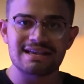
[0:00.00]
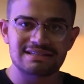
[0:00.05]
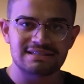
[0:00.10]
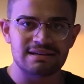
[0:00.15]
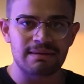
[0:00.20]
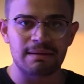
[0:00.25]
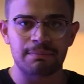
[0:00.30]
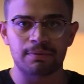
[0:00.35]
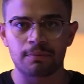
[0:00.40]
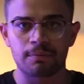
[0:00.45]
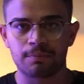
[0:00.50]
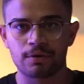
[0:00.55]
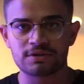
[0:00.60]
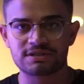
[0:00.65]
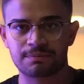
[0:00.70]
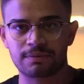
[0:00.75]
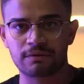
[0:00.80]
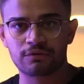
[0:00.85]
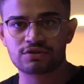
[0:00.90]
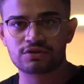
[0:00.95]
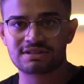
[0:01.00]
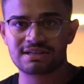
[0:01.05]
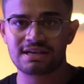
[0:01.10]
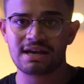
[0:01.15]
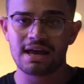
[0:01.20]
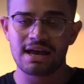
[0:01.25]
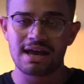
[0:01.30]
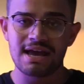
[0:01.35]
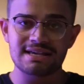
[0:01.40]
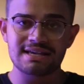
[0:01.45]
Essa é a minha proposta para
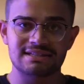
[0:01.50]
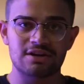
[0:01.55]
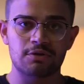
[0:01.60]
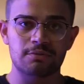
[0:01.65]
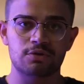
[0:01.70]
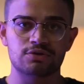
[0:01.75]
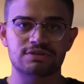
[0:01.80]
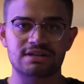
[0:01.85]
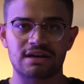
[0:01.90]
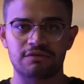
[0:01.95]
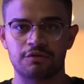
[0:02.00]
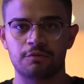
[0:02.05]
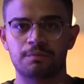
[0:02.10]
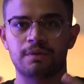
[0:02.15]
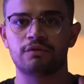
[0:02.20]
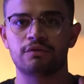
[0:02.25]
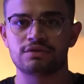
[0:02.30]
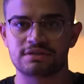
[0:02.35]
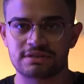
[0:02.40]
você, esse é o meu desafio para